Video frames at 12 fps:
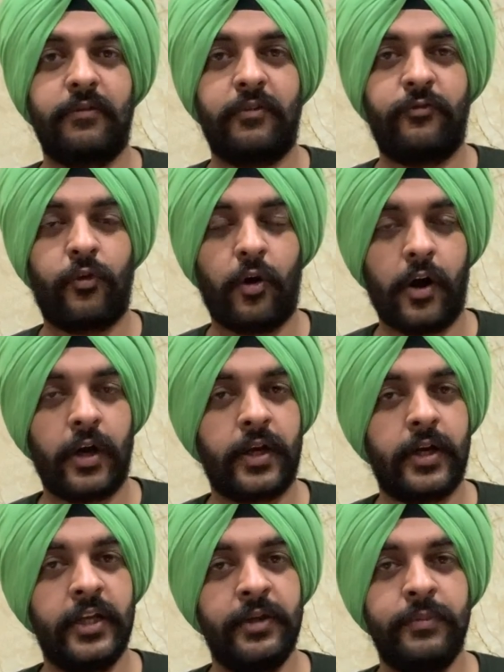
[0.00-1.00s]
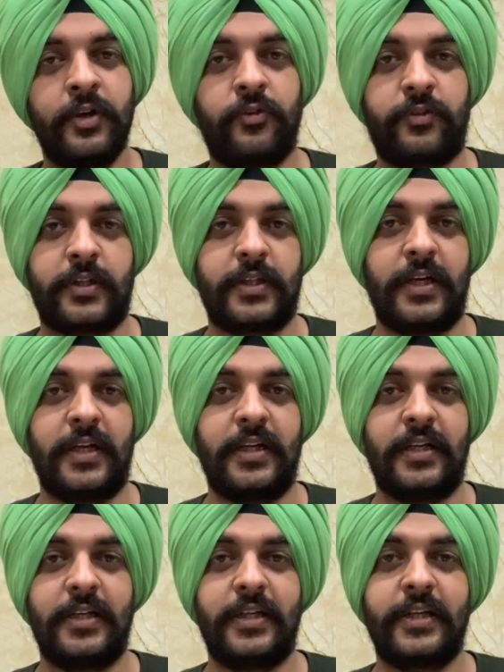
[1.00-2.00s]
फ्रॉड कहीं भी हो सकता है
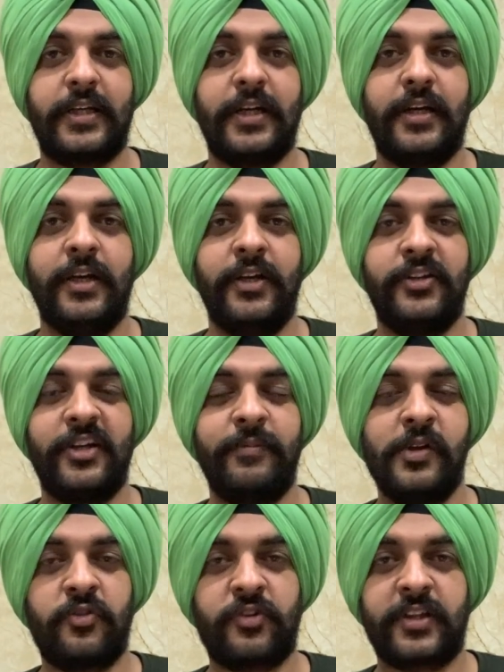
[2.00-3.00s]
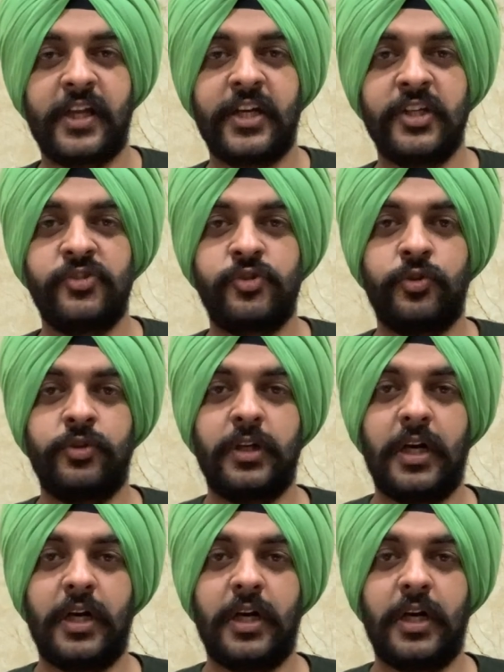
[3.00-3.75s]
ठीक है ये भी हो सकता है कि जो